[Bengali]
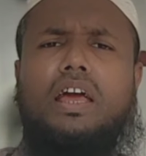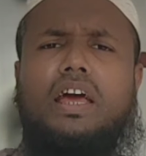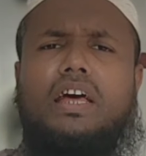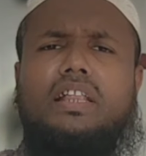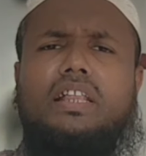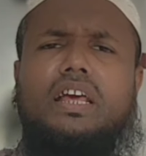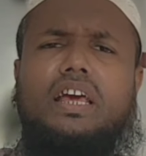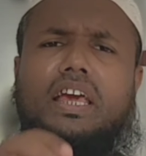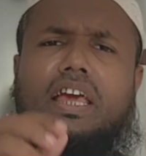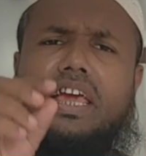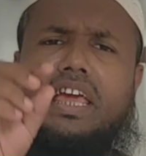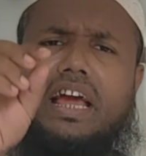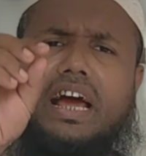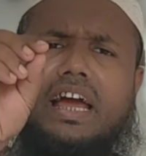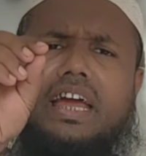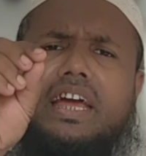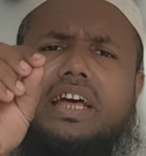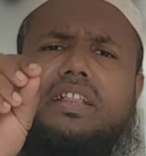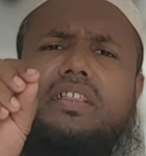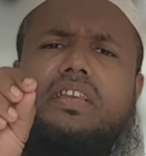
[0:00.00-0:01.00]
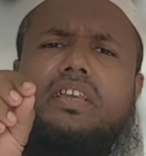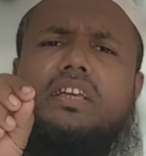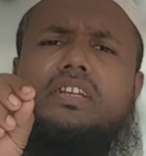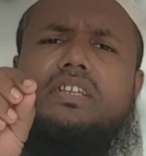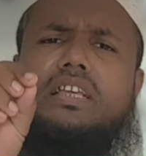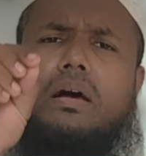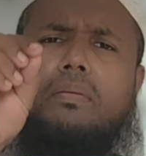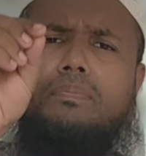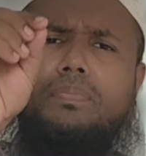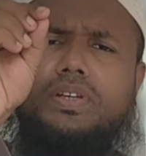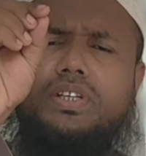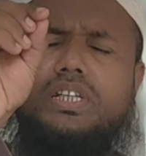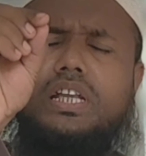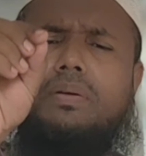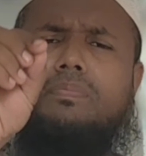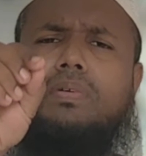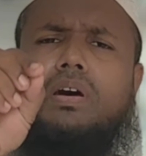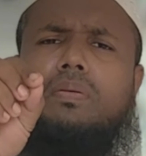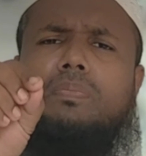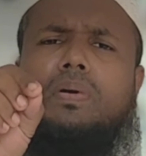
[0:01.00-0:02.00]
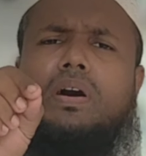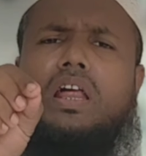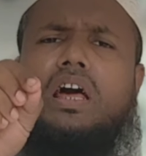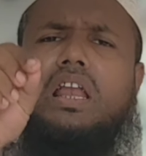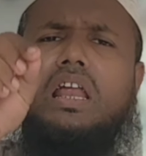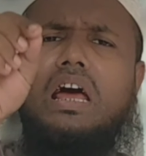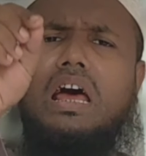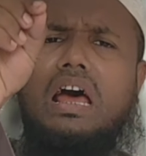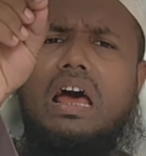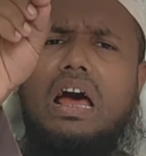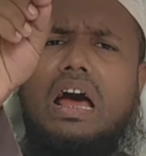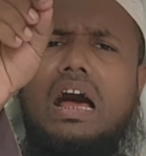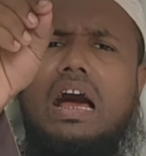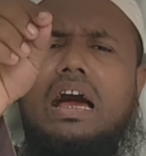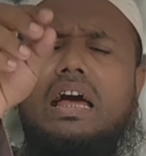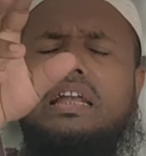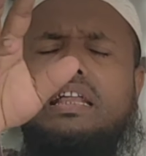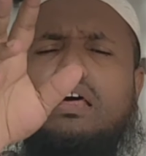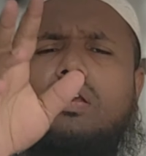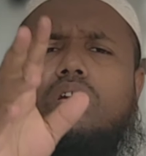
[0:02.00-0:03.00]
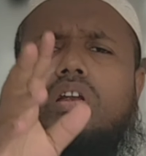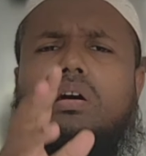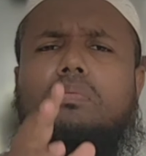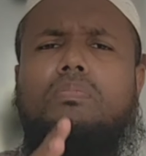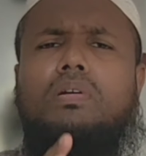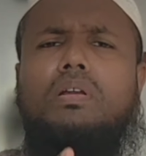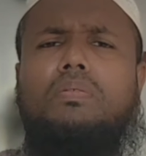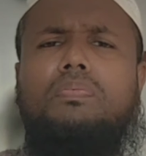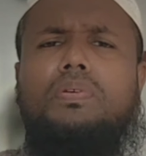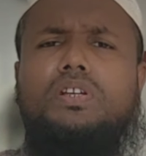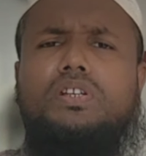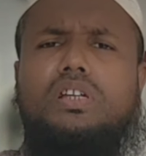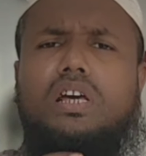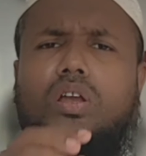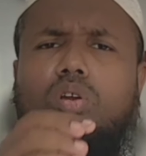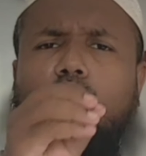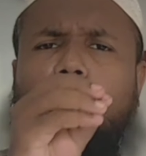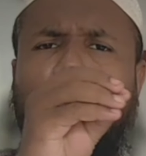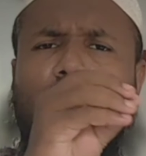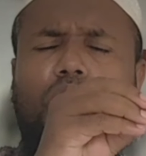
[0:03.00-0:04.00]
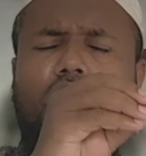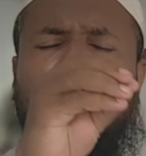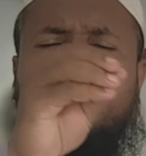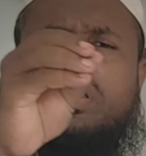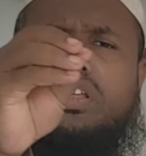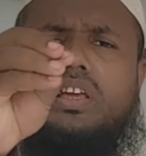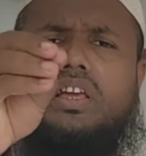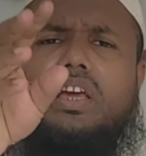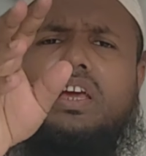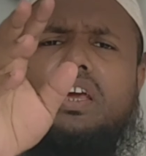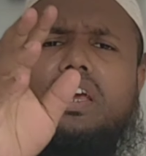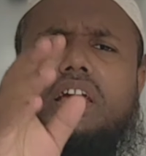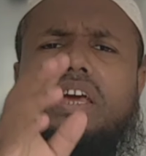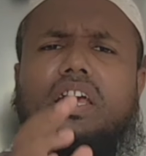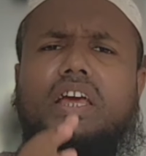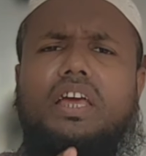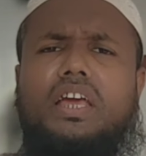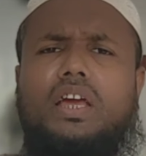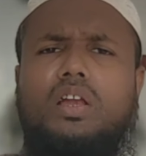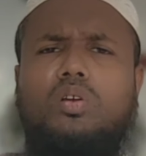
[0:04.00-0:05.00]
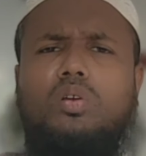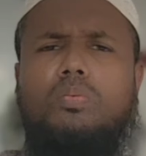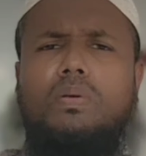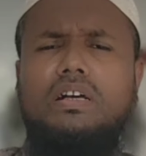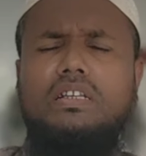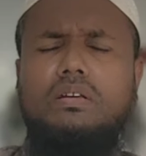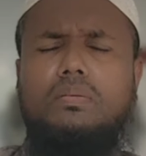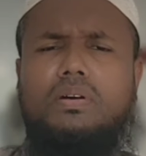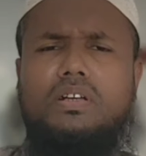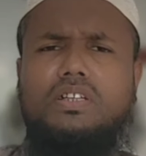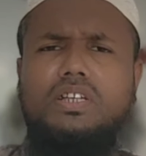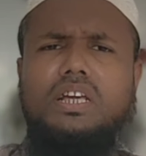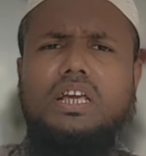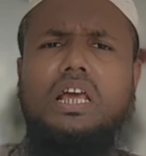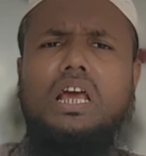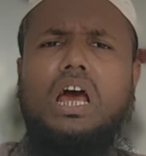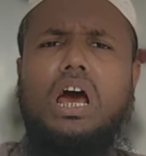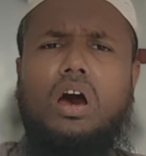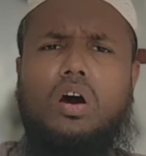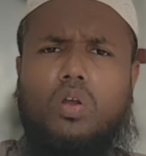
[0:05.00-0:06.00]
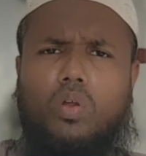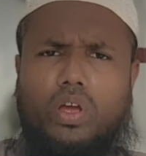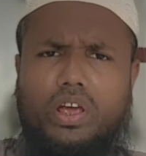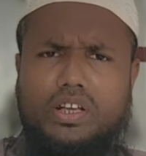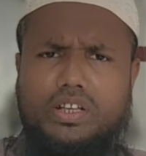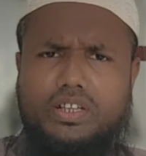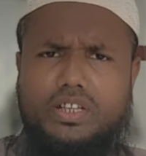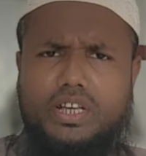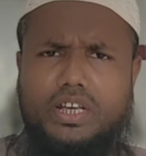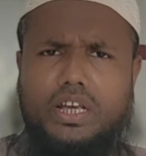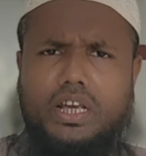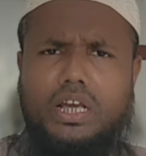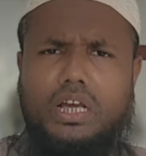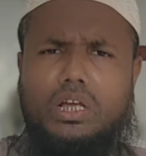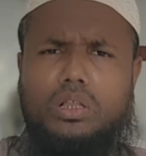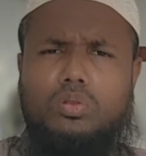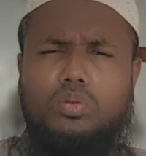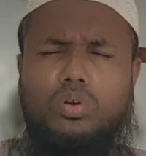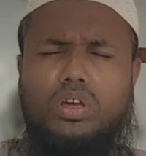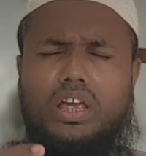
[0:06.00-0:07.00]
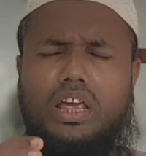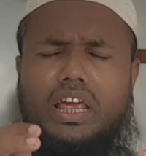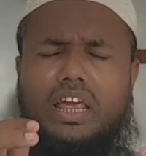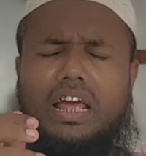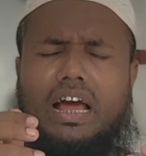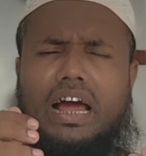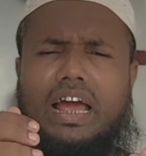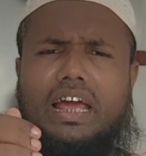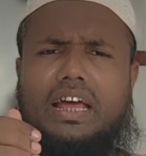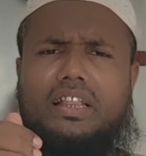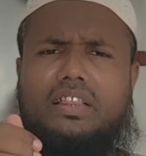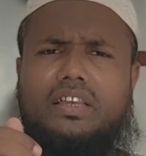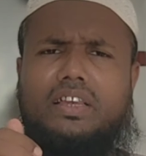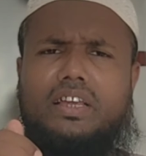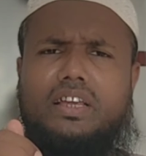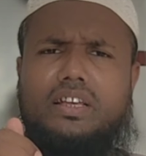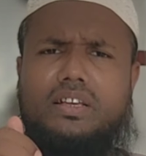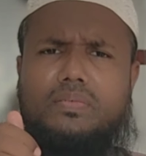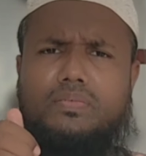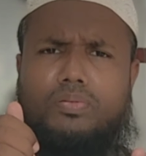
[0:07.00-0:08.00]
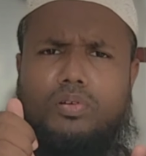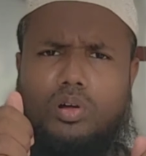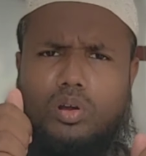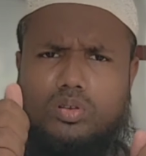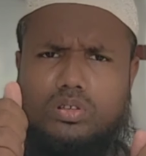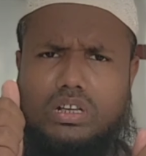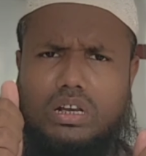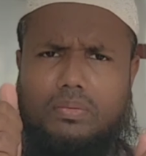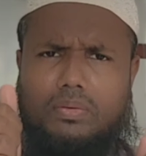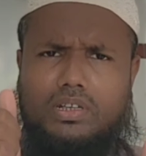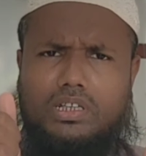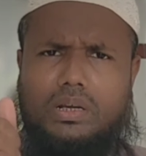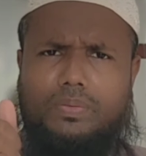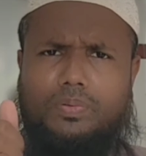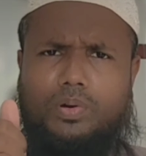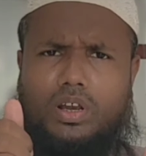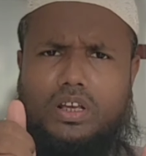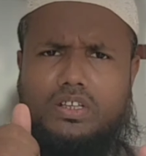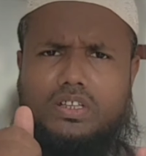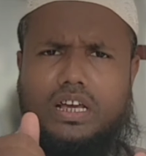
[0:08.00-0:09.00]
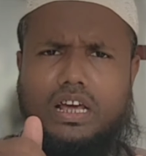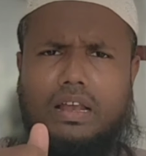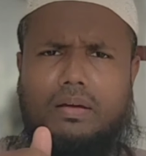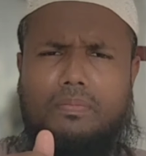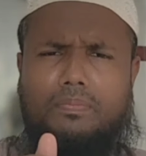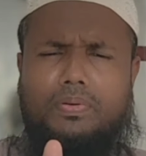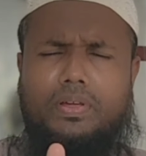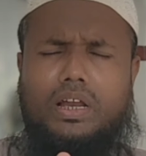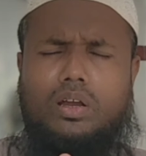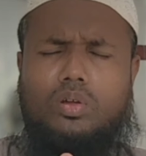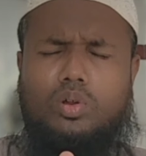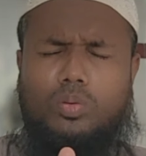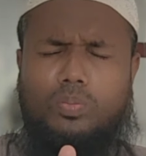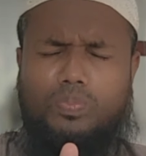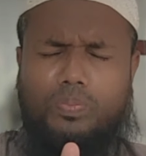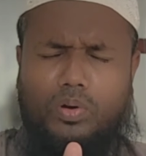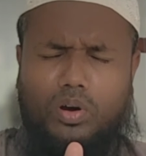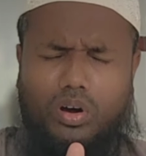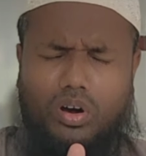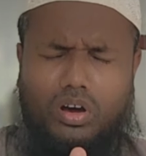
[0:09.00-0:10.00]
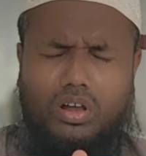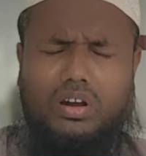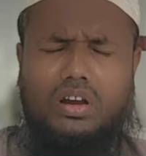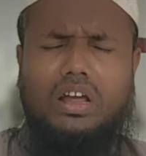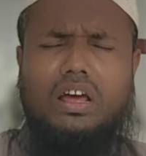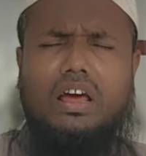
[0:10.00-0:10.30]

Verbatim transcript: আয়াত এই আয়াতটি ২৬ নাম্বার পাড়ার আঠারো নাম্বার পৃষ্ঠার উপরের দিকে একটু মাঝামাঝি রয়েছে তো এই আয়াতটি ফরজ নামাজের পরে সালাম ফিরানোর পর